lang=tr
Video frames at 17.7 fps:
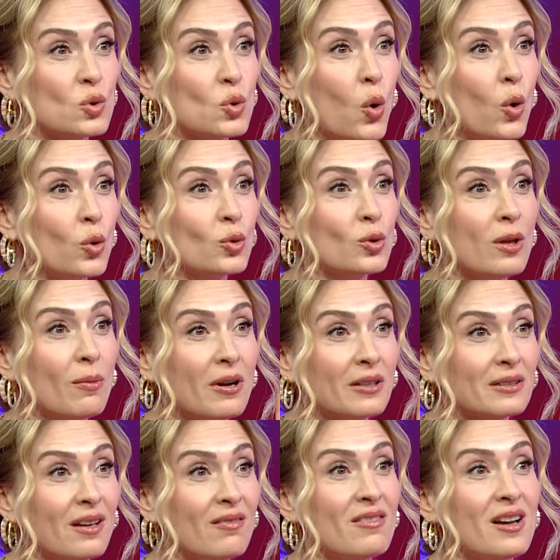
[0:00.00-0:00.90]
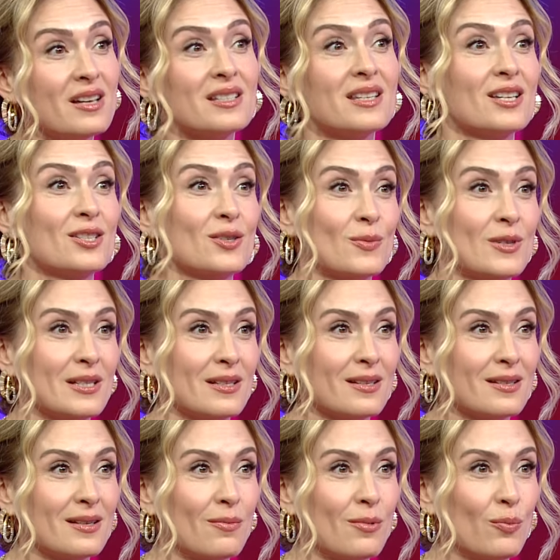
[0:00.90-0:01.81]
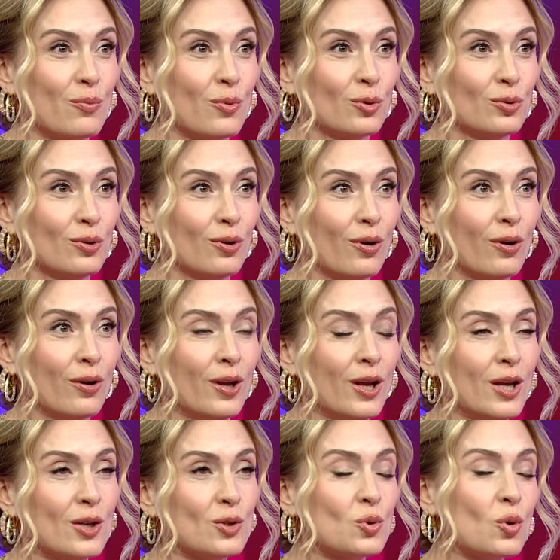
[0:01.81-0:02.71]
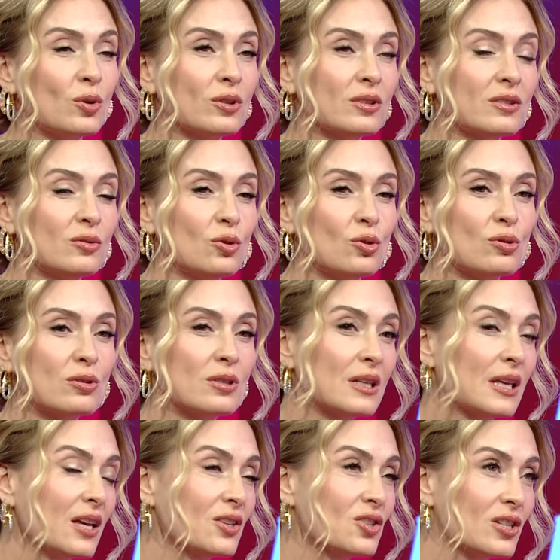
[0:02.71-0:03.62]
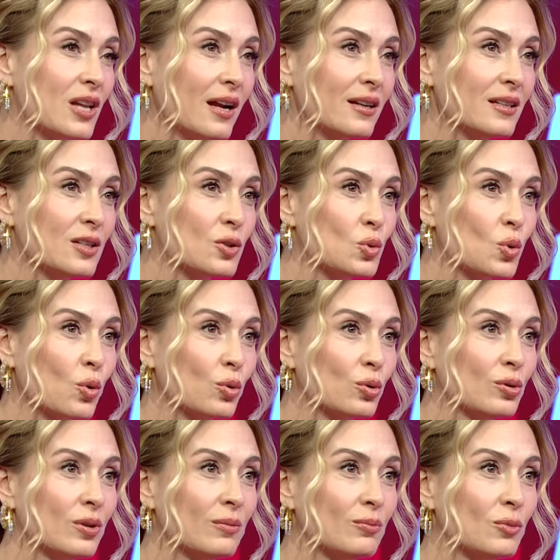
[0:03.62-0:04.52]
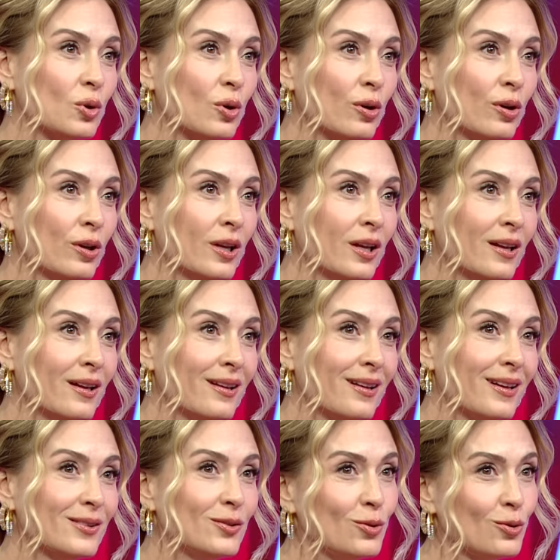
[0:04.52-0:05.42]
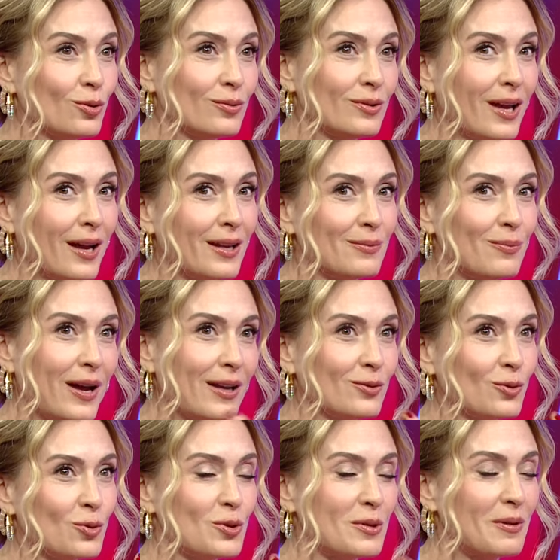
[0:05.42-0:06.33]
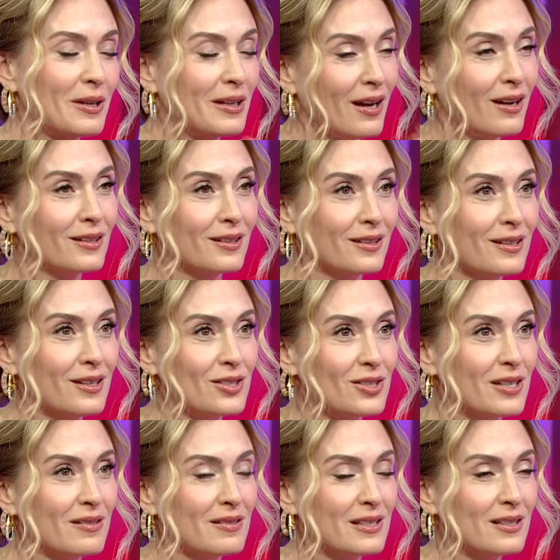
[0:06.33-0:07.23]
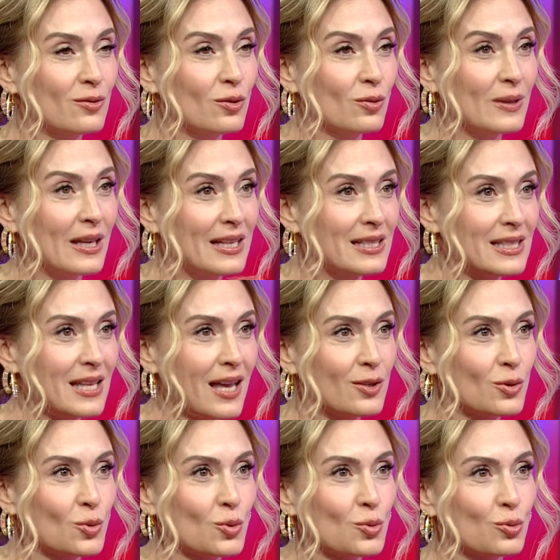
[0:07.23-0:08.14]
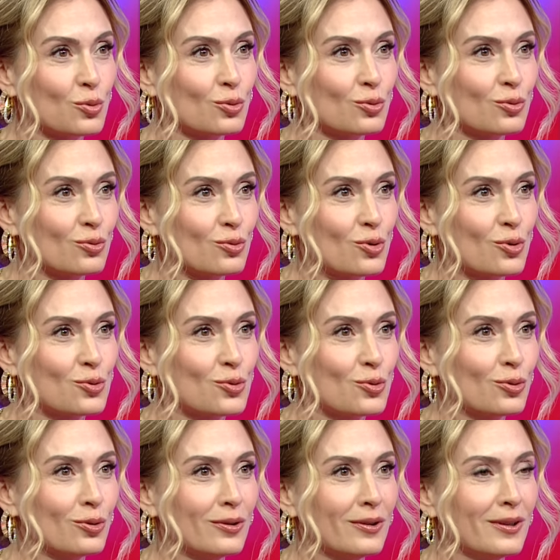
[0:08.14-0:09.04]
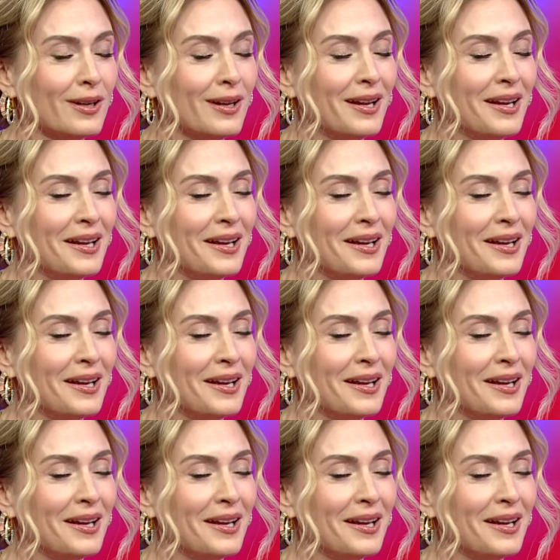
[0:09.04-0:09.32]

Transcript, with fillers: sorgulamaktan vazgeçmesine Tabii. sebep Tabii. oluyor. Sonra da diyoruz ki gençler niye sorgulamıyor? Tabii. E diyor, yani ben o zaman arkadaş çevresinde diyorum ki e sen susturdun çocuğu. Ya.